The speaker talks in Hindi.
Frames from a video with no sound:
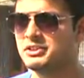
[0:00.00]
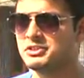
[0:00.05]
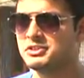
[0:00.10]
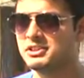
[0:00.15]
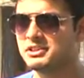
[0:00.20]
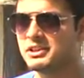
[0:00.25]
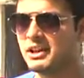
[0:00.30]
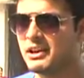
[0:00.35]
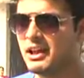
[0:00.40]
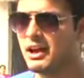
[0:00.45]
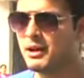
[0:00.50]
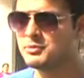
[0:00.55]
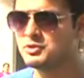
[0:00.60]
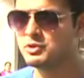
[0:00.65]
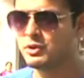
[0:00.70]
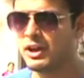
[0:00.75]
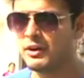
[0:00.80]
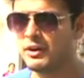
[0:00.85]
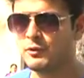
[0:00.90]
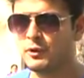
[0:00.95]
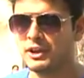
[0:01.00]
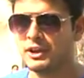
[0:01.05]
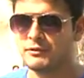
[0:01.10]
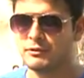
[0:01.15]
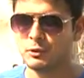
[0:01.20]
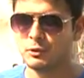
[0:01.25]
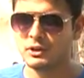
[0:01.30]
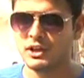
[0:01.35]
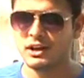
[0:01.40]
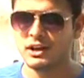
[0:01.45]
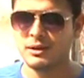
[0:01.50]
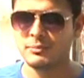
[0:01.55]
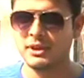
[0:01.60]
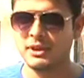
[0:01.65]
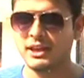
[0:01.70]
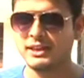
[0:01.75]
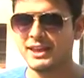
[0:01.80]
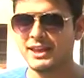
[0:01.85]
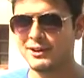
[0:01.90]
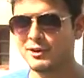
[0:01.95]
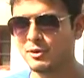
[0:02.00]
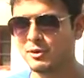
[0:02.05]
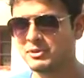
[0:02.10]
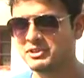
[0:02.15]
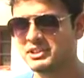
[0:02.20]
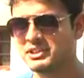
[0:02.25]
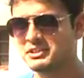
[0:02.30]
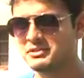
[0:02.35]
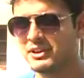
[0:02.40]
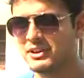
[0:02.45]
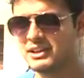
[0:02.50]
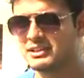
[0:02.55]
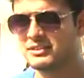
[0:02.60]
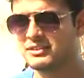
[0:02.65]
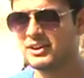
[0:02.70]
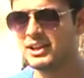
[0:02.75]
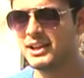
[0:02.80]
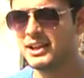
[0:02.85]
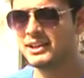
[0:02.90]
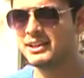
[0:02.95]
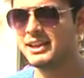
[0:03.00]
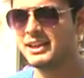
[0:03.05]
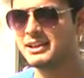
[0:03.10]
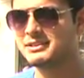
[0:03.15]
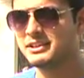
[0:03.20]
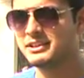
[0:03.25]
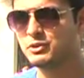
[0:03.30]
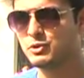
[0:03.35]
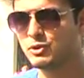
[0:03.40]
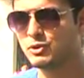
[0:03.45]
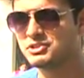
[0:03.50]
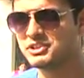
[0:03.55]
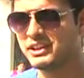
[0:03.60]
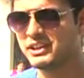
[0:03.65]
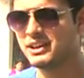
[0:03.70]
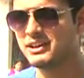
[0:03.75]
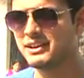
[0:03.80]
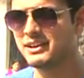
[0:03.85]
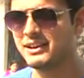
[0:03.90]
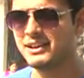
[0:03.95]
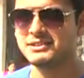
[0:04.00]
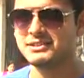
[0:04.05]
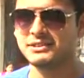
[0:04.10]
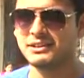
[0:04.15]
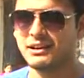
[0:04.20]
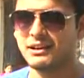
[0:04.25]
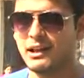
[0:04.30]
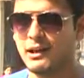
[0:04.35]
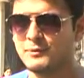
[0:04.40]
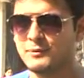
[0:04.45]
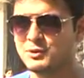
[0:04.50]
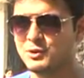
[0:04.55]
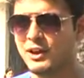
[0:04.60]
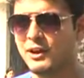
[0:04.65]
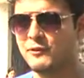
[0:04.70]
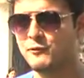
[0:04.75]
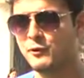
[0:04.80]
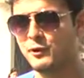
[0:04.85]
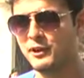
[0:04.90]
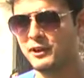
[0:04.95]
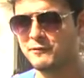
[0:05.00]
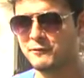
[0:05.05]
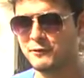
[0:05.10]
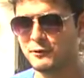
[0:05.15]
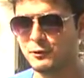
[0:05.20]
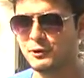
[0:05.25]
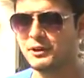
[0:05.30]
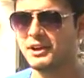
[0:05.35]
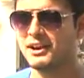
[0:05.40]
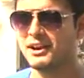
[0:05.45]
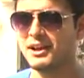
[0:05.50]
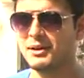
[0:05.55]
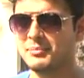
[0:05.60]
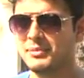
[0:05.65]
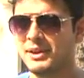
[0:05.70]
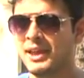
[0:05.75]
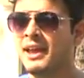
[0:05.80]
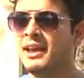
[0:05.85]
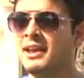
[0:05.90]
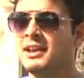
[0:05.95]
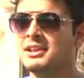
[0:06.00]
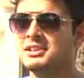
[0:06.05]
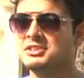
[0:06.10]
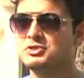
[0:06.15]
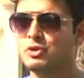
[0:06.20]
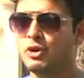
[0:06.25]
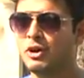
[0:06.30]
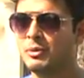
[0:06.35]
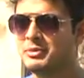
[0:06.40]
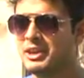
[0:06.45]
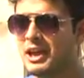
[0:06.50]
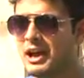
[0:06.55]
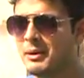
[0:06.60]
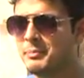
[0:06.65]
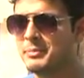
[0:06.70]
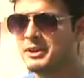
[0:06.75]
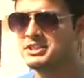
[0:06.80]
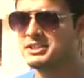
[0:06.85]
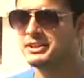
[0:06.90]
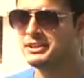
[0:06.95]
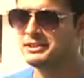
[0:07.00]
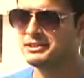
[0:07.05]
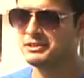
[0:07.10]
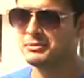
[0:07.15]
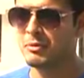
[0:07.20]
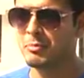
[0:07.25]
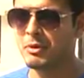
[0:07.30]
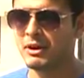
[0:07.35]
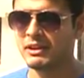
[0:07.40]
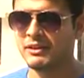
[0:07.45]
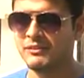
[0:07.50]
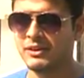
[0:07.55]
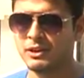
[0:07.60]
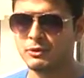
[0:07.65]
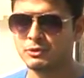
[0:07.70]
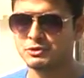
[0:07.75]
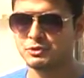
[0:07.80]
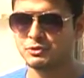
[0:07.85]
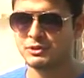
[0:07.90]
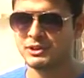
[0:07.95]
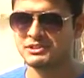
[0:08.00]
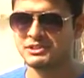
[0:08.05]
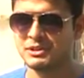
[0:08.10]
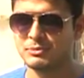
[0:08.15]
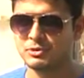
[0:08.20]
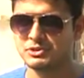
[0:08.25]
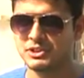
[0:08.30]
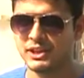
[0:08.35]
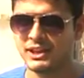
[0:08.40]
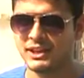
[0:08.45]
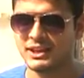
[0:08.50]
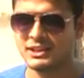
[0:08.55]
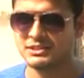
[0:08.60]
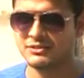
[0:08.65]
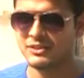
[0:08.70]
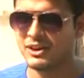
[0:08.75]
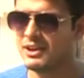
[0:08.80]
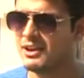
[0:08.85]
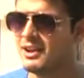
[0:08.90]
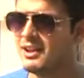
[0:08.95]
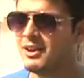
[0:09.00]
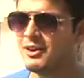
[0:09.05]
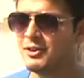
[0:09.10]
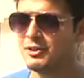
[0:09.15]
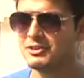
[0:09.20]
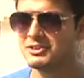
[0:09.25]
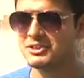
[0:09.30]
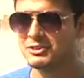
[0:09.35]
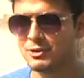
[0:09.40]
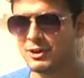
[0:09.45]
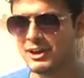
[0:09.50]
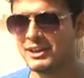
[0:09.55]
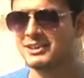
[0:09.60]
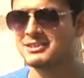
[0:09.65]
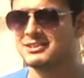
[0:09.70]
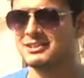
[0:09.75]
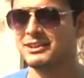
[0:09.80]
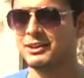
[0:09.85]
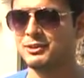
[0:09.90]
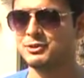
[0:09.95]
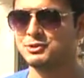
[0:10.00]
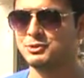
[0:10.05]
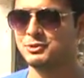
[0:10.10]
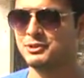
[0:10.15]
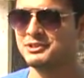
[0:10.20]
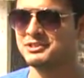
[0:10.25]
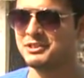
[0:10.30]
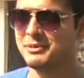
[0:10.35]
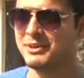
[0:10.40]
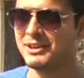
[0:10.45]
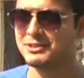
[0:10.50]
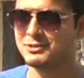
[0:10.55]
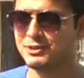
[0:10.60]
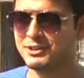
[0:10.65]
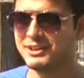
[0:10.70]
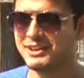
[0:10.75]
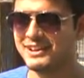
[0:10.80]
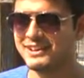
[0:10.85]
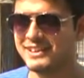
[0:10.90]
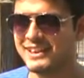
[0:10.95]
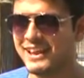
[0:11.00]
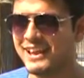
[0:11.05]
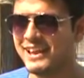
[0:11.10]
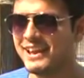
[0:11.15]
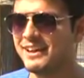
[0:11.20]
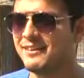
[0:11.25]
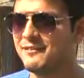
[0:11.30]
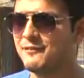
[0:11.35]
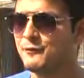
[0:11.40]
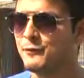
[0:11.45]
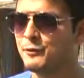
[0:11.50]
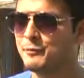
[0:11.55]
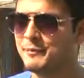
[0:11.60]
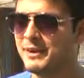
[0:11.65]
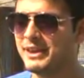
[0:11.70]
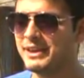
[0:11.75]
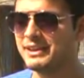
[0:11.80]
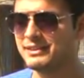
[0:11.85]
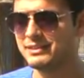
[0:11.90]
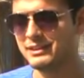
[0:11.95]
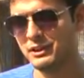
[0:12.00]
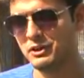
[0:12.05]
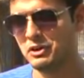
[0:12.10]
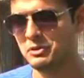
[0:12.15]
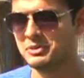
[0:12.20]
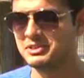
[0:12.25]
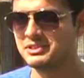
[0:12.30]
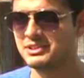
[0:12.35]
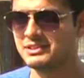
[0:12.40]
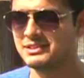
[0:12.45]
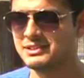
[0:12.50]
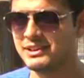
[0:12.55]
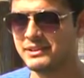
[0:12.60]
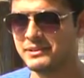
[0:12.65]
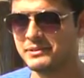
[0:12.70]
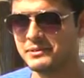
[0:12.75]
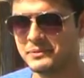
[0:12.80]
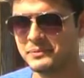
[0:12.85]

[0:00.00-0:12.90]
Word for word: जिसका नाम जो है वो एक फ्रूट का नाम भी है ये कॉमन सेंस वाला सवाल है कि ऐसी कौन सी कंट्री है जिसका नाम जो है वो एक फ्रूट का नाम भी है जो हम यहाँ पे जीडीसी में पढ़ने वाले कुछ स्टूडेंट से पूछेंगे ये सवाल तो आइए चलते हैं कुछ स्टूडेंट्स के पास और देखते हैं उनमें कितनी कॉमन सेंस है